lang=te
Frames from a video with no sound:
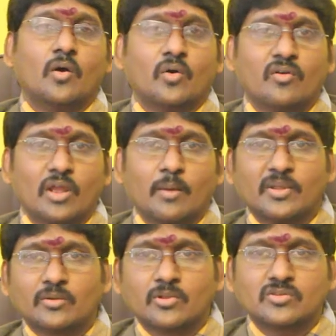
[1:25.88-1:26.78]
రెండు వేల
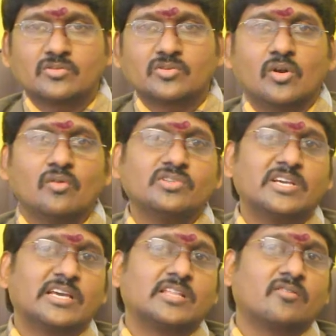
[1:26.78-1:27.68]
పంతొమ్మిదో సంవత్సరంలో
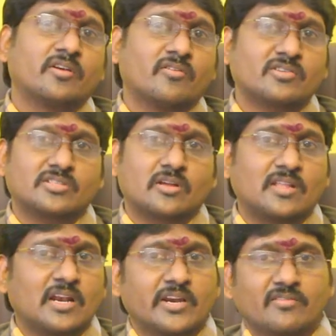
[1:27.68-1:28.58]
విజయకేతం ఎగరవేస్తారు
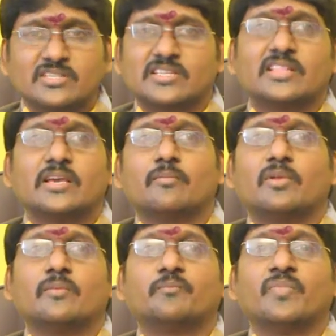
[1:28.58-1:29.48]
దానిలో ఎటువంటి సందేహం
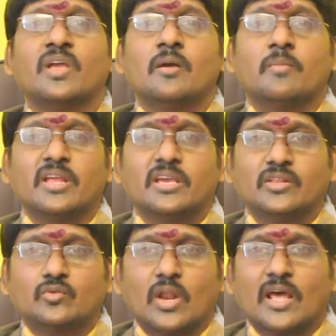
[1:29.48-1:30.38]
లేదు మరి
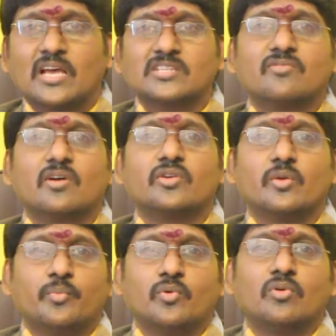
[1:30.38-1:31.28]
తులారాశి వారు
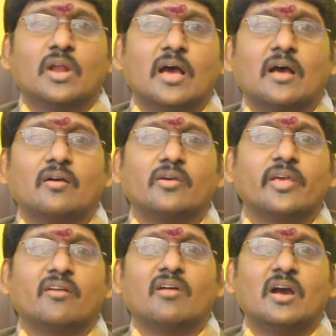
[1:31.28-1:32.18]
ఎప్పుడు కూడా
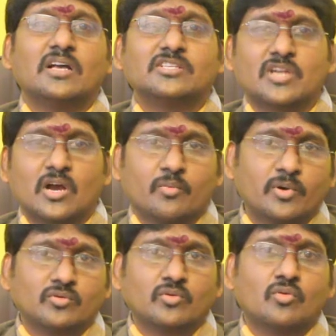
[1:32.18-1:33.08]
ఎక్కువగా చిరాకు
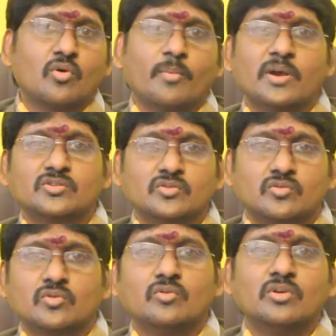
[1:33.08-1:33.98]
పడుతూ
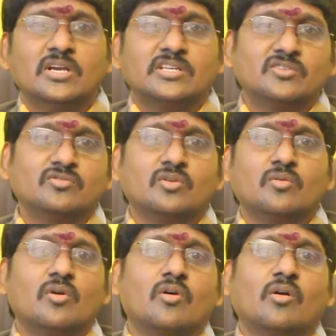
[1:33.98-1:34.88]
కోపగించుకుంటూ జీవితంలో